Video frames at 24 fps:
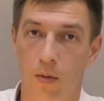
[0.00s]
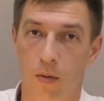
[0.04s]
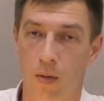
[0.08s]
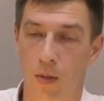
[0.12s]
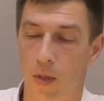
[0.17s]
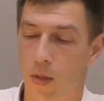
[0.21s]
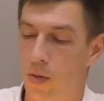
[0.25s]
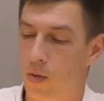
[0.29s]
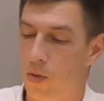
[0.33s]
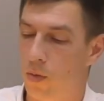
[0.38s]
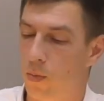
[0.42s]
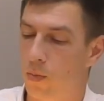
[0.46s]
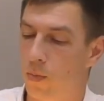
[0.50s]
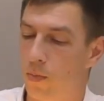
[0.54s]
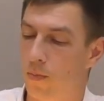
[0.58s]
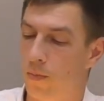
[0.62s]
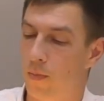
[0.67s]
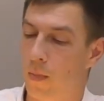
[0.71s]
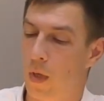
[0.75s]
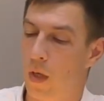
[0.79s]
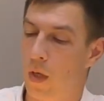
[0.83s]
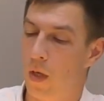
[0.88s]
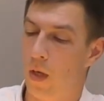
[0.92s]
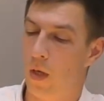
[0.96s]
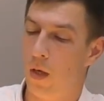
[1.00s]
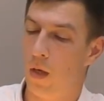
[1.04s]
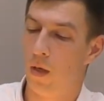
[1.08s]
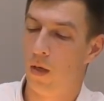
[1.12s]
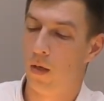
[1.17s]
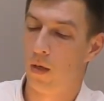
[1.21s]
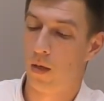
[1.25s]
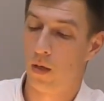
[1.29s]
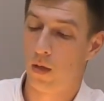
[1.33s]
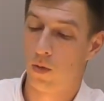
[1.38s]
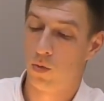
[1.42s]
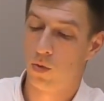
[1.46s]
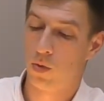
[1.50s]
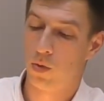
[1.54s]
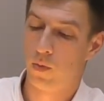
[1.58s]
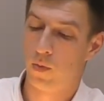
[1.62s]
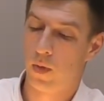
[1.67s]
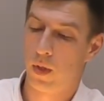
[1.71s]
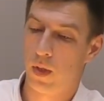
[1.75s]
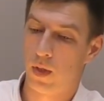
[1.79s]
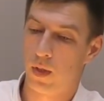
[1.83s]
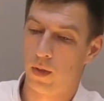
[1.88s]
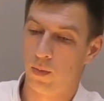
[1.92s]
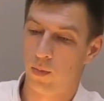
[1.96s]
Также хороший
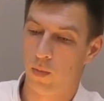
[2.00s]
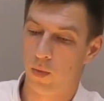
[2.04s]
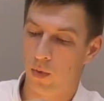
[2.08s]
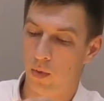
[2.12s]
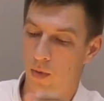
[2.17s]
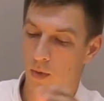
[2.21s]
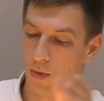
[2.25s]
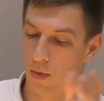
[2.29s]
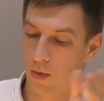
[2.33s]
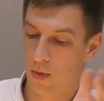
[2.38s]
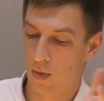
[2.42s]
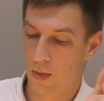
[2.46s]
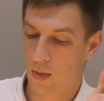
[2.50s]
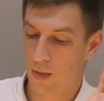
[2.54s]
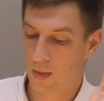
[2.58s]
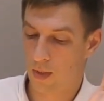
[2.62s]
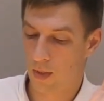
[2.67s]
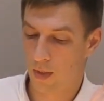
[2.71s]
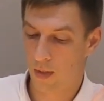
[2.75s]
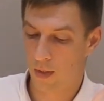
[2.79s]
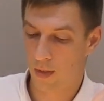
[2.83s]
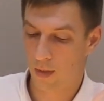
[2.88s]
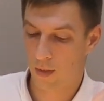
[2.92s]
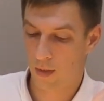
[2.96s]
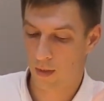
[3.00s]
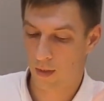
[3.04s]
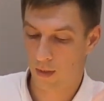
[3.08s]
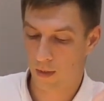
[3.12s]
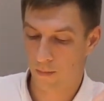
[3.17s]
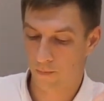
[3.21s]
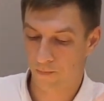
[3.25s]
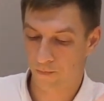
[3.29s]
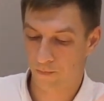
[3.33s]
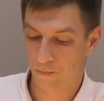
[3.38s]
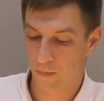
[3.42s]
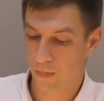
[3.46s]
вариант будет, если,